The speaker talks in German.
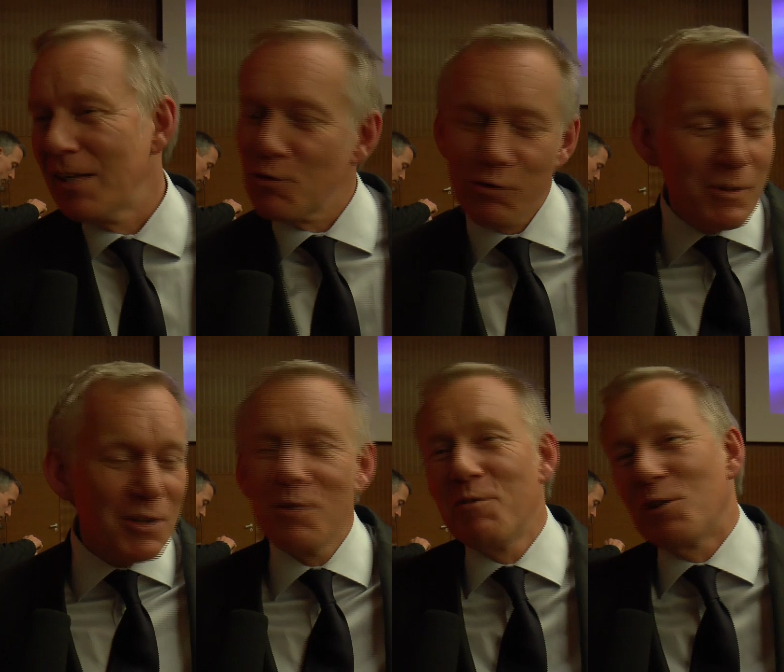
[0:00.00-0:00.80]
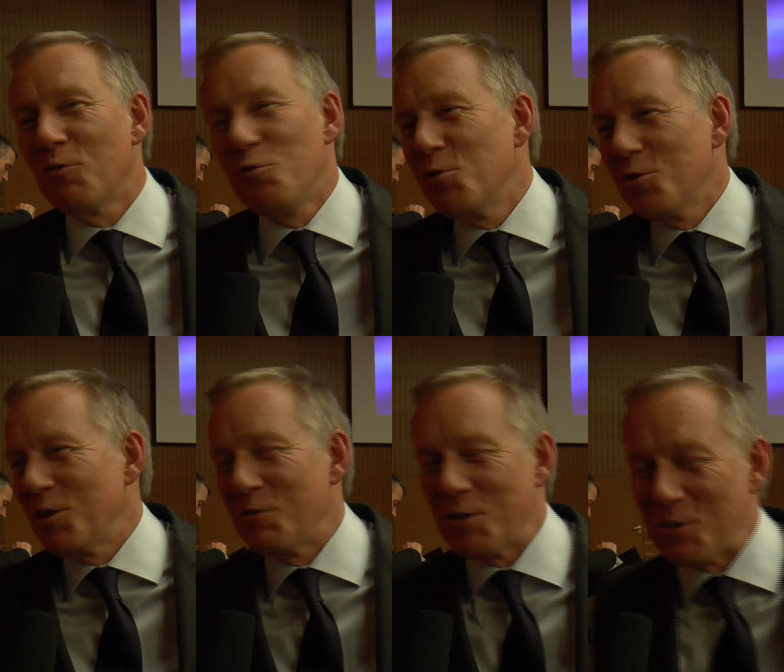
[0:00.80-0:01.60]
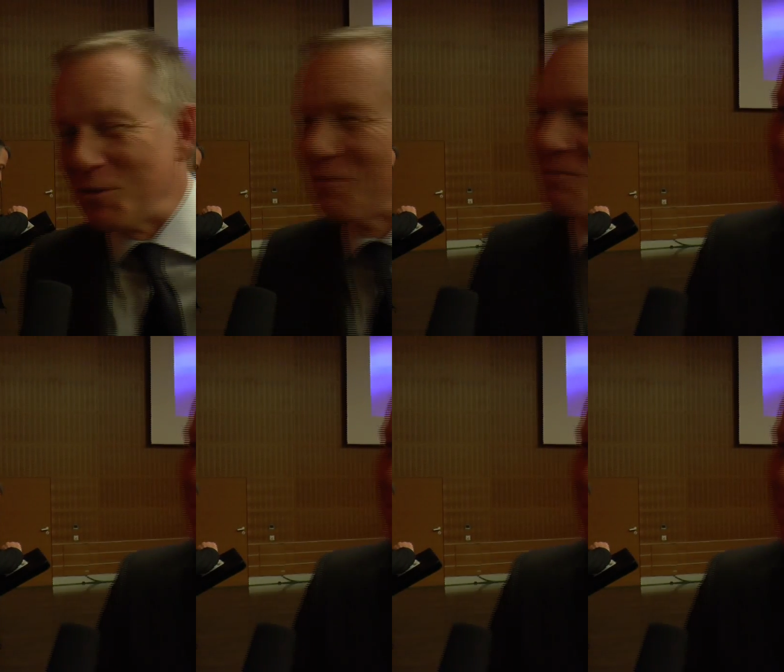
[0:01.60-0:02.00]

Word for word: Also für mich irgendwie gefühlt unter vier Stunden.